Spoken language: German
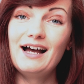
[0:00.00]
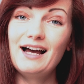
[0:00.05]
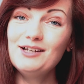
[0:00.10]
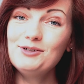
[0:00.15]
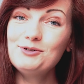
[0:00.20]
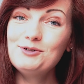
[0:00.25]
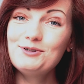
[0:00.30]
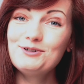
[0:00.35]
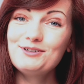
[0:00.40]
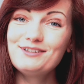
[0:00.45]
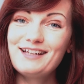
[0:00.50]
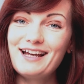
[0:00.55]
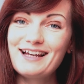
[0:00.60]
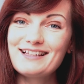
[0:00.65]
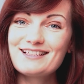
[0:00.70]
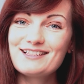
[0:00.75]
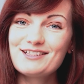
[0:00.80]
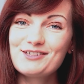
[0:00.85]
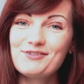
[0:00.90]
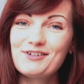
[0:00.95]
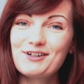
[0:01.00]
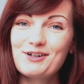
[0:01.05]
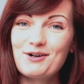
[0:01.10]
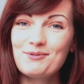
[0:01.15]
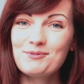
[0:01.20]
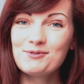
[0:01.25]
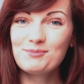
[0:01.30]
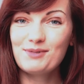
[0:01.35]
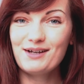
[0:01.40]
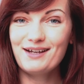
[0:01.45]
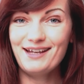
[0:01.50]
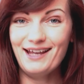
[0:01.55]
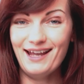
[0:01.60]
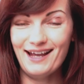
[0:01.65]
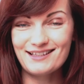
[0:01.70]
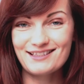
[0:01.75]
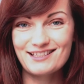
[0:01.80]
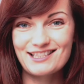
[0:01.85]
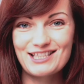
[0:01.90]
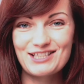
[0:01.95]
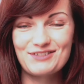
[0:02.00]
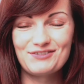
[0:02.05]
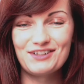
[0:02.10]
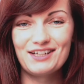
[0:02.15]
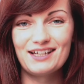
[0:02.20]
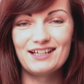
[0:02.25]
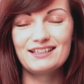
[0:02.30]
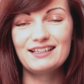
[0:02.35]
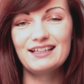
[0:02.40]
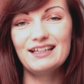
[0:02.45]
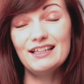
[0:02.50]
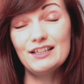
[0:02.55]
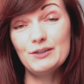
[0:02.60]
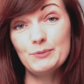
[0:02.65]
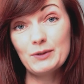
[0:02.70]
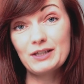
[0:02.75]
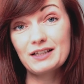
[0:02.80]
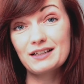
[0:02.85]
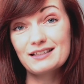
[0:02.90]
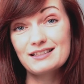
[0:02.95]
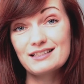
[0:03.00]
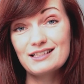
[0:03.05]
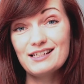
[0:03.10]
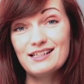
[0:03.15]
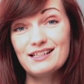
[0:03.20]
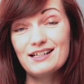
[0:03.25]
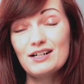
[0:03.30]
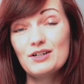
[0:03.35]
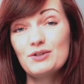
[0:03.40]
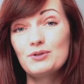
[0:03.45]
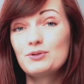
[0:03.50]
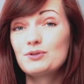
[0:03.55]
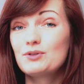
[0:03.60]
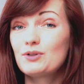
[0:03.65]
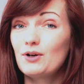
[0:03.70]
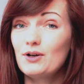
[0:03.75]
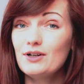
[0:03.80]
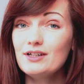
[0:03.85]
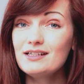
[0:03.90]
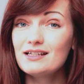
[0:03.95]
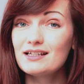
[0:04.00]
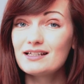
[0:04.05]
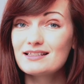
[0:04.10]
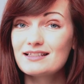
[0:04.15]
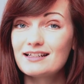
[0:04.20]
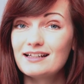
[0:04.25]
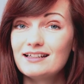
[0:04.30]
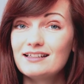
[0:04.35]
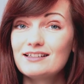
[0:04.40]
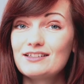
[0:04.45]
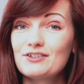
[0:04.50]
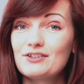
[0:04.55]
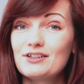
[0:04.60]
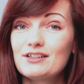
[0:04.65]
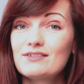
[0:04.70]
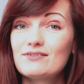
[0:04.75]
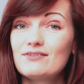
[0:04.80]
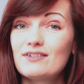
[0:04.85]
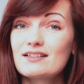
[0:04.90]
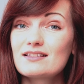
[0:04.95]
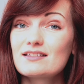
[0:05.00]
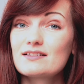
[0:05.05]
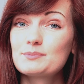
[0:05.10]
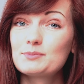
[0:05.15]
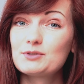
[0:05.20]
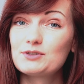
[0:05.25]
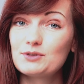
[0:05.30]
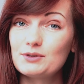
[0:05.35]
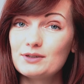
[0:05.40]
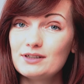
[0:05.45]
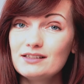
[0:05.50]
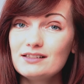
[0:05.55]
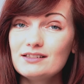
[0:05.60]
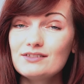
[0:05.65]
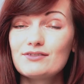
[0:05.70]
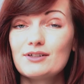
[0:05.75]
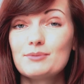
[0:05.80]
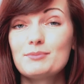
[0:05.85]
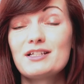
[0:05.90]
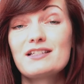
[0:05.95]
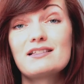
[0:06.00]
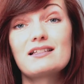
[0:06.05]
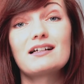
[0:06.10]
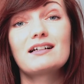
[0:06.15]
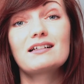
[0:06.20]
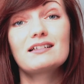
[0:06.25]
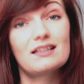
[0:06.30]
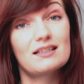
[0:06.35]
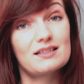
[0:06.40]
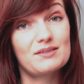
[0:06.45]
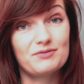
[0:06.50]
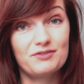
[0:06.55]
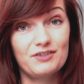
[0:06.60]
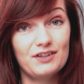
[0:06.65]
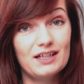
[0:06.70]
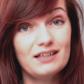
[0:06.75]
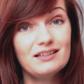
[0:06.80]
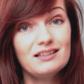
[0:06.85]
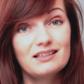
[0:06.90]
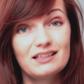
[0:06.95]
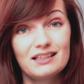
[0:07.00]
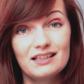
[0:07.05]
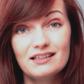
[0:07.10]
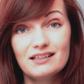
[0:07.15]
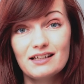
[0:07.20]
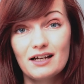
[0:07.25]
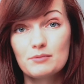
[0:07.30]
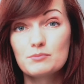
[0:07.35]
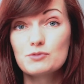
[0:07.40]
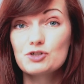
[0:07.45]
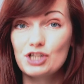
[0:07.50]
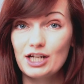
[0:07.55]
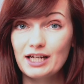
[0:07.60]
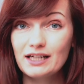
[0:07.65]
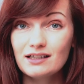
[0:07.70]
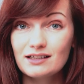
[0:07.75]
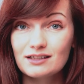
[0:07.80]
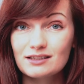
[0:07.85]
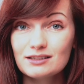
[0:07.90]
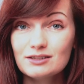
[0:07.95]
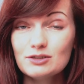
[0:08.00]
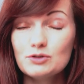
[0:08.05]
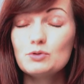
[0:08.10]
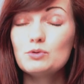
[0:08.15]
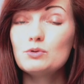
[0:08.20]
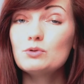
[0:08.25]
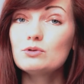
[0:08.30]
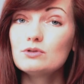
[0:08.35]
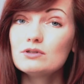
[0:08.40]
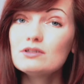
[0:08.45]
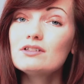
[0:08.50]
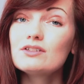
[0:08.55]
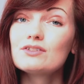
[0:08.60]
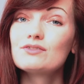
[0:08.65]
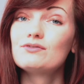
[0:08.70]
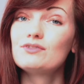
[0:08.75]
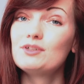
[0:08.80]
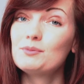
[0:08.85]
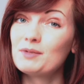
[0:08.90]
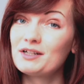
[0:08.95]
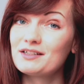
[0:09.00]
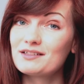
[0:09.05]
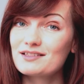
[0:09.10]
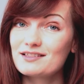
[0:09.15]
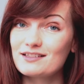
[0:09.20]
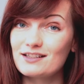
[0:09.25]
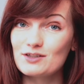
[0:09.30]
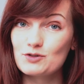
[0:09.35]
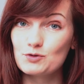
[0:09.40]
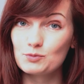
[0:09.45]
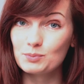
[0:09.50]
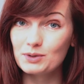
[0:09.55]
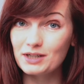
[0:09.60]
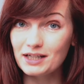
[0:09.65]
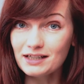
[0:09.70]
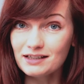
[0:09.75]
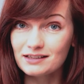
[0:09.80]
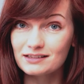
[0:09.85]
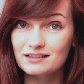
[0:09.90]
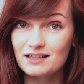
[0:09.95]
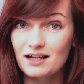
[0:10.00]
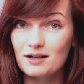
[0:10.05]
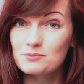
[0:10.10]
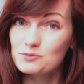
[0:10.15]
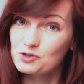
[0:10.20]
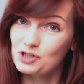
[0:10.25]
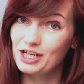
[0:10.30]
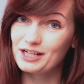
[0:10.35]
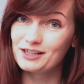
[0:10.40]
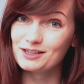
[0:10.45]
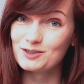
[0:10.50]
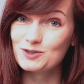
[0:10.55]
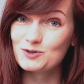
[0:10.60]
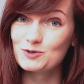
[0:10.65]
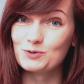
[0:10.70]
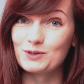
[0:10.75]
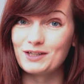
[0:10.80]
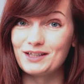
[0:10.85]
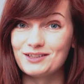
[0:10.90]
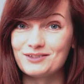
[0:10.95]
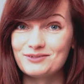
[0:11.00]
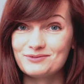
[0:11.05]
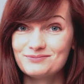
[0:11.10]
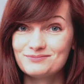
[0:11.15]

Hallo und herzlich willkommen bei Herzenspferd. Ich bin Christina und heute erzähle ich euch, was es bedeutet, wenn man sagt, das Pferd geht am Schenkel und wie man es dazu bringt, am Schenkel zu gehen.